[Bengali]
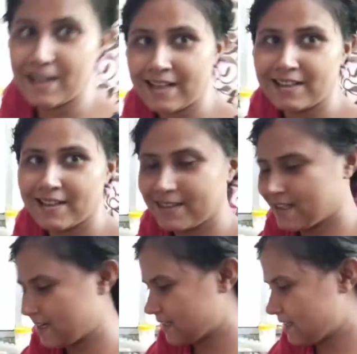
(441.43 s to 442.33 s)
টাকা
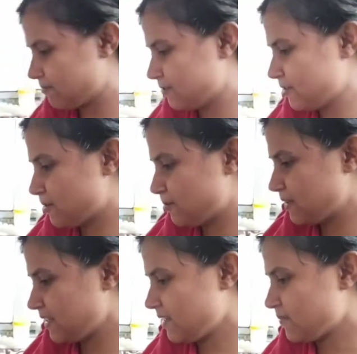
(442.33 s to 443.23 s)
নিয়েছে একটা
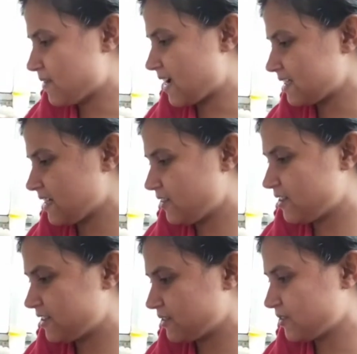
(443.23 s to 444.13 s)
ফুলকপি ভাজা
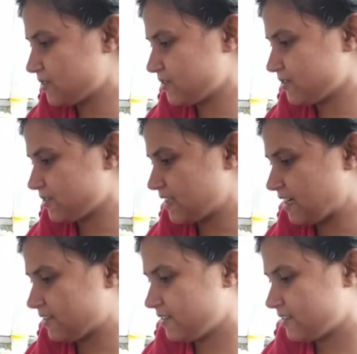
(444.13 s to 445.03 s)
হয়েছে কতটুকু
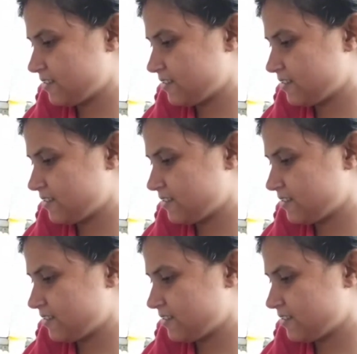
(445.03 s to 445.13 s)
দেখো